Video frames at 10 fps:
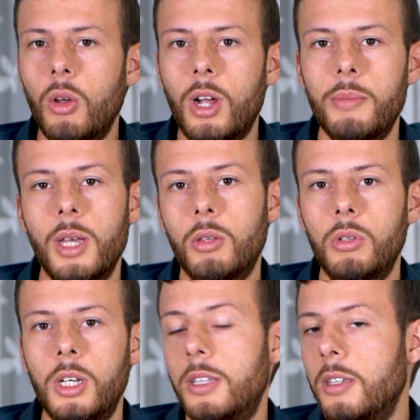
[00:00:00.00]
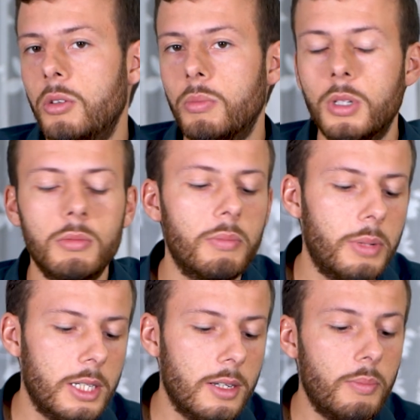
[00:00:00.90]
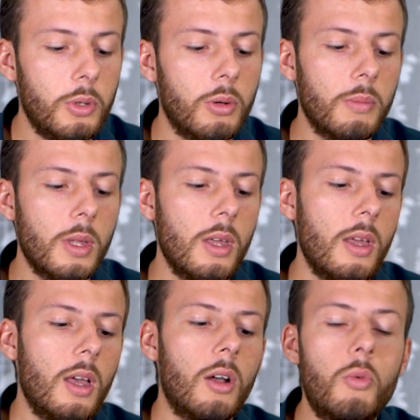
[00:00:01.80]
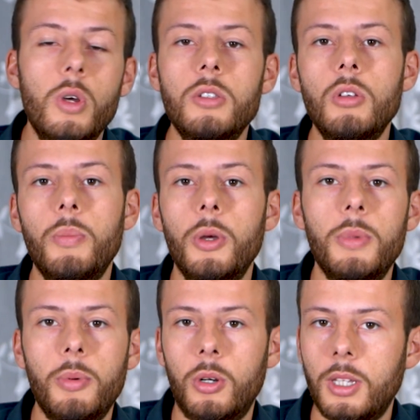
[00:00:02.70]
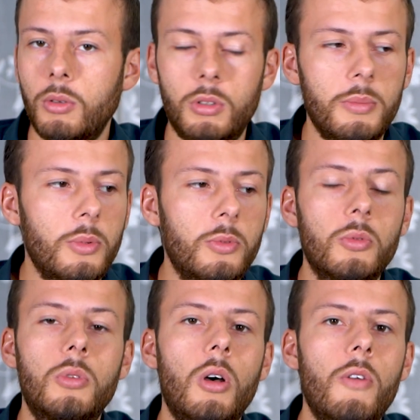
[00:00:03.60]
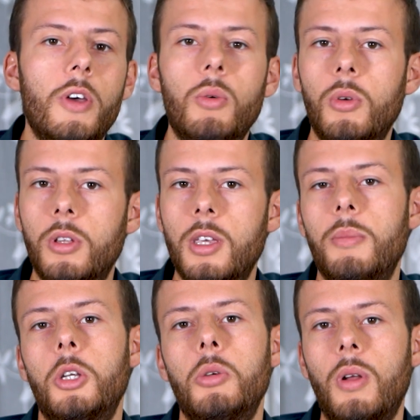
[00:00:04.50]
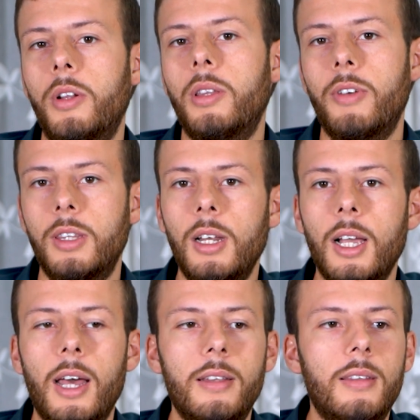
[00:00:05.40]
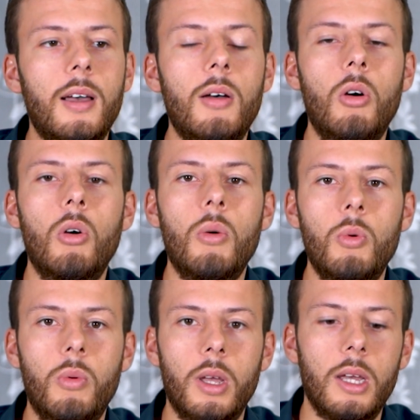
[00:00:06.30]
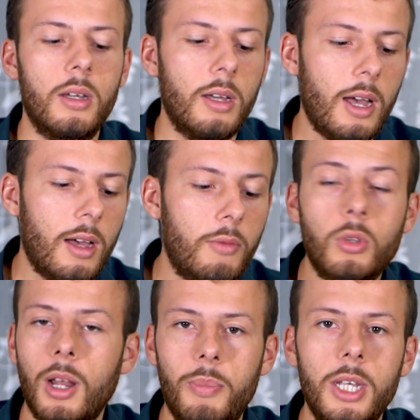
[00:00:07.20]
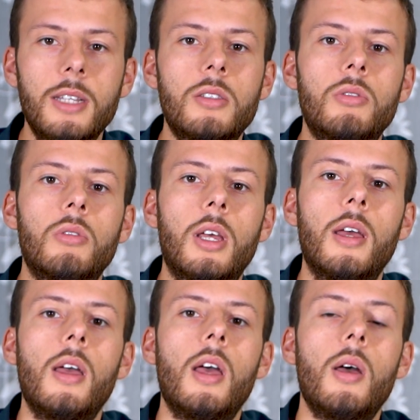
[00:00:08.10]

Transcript: l'ho cambiato in Ethereum per esempio. Questo poi mi porta all'ultimo punto, ovvero quello degli amici. Una volta fatta la carta o comunque eh, avuta l'applicazione,